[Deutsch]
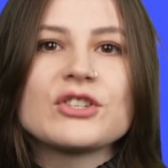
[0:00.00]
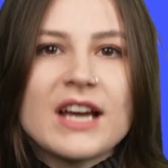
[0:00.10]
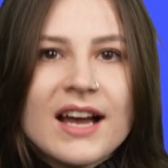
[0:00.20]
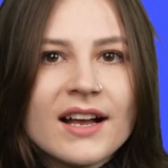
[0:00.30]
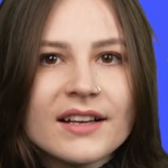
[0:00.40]

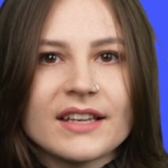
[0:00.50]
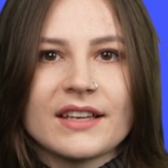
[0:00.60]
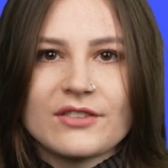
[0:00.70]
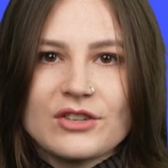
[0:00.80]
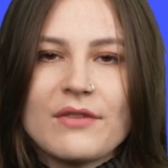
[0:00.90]
stark,
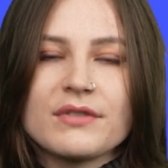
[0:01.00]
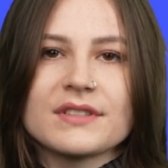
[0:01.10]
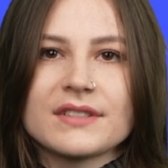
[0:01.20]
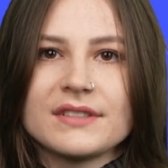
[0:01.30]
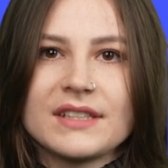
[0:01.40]
ich schaffe
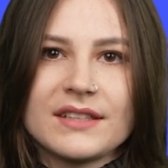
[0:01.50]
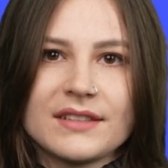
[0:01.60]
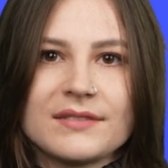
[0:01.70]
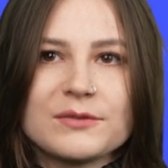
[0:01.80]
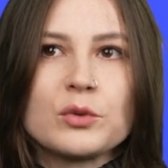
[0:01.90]
es
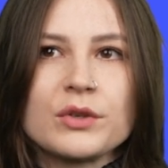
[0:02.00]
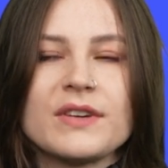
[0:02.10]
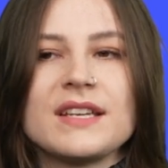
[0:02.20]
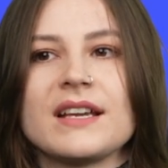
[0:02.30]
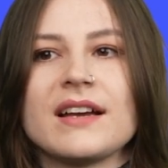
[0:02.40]
nicht,
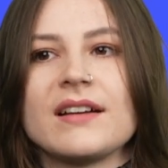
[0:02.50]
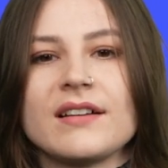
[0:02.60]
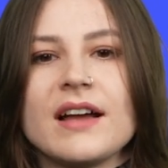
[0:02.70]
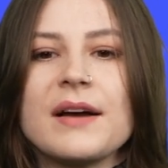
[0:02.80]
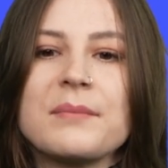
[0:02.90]

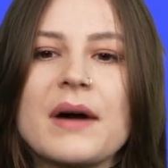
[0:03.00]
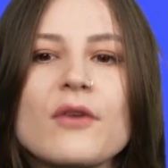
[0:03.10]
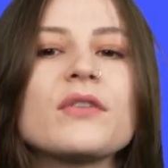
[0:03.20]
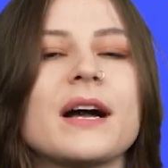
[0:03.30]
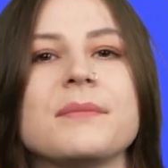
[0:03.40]
notwendige ähm,
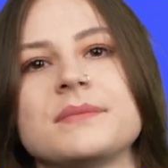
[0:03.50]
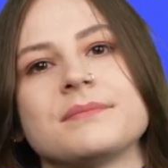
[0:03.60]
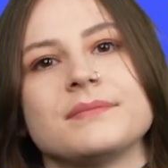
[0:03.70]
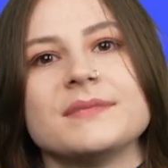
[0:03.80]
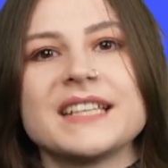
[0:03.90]

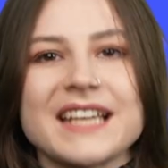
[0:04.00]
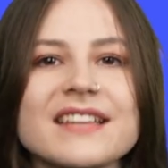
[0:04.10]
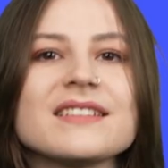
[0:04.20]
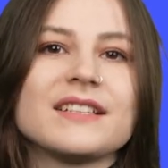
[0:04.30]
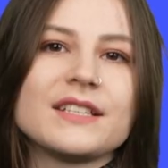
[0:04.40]
Aufgaben nicht
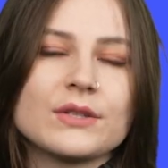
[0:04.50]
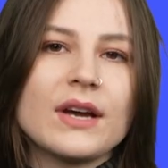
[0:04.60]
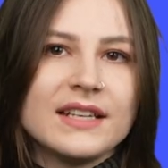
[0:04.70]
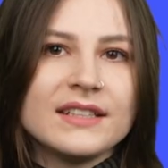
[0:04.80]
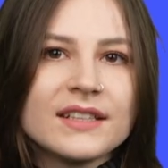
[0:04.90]
rechtzeitig zu
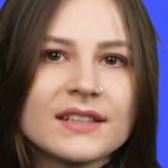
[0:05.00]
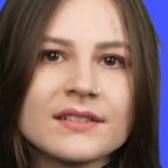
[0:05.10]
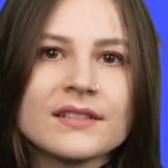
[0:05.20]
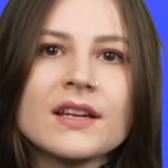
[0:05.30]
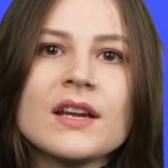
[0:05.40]

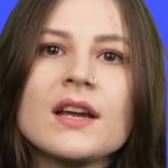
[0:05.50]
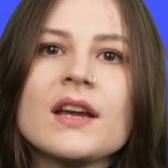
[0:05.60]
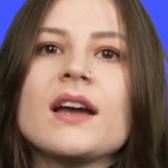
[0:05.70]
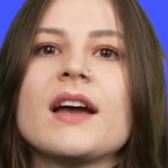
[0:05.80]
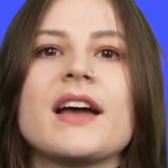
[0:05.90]
erledigen,
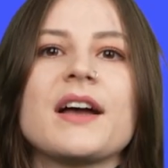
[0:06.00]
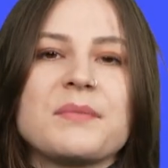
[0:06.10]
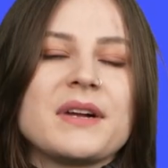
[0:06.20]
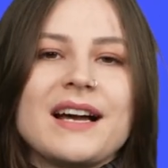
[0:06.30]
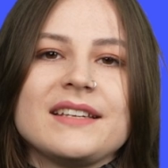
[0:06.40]

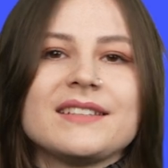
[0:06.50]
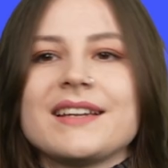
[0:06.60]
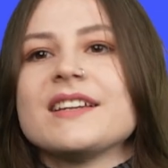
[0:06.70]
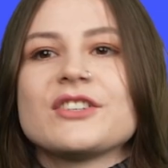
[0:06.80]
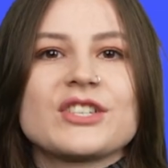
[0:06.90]
ähm, gerate
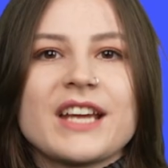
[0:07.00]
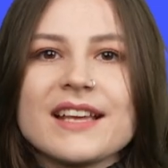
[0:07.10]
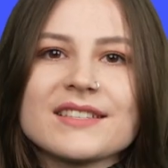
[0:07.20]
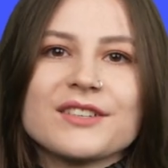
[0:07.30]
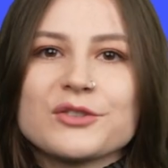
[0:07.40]
dann in
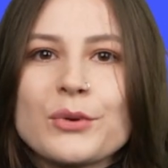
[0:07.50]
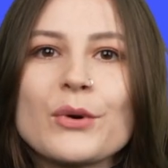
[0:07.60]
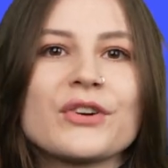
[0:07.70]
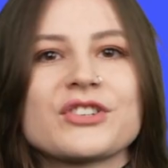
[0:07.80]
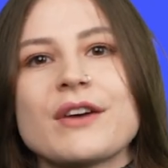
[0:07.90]
Stress, in
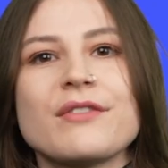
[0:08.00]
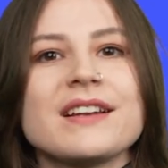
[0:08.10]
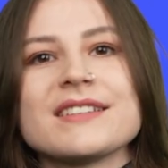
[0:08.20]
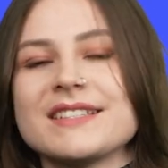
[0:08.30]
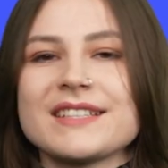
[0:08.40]
Druck, schaffe
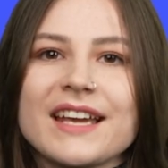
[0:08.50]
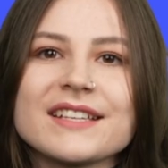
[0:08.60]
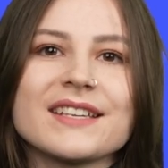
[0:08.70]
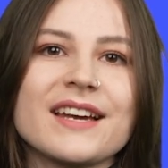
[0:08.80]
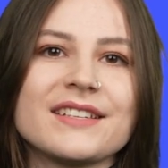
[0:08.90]
alles nicht
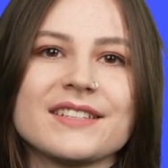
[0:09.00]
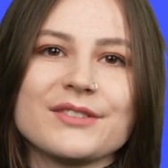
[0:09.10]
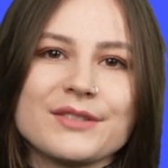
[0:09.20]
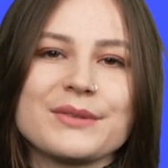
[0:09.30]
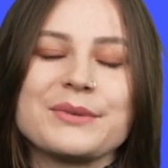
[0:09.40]
rechtzeitig
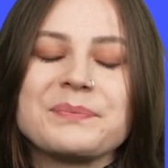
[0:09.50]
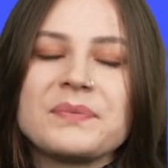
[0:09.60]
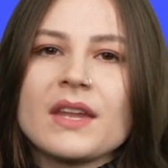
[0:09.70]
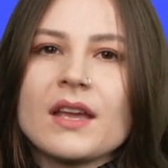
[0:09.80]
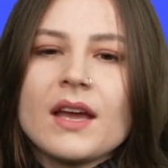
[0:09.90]
und so.
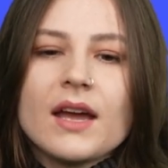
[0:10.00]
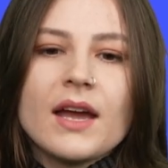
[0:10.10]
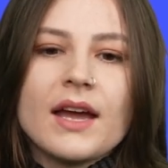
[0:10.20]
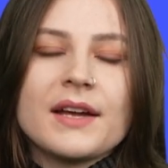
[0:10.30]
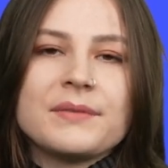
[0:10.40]

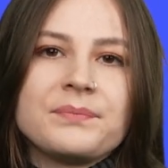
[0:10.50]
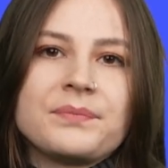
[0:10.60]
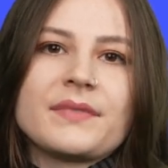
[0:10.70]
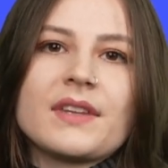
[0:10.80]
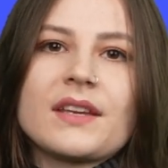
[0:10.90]
Ähm,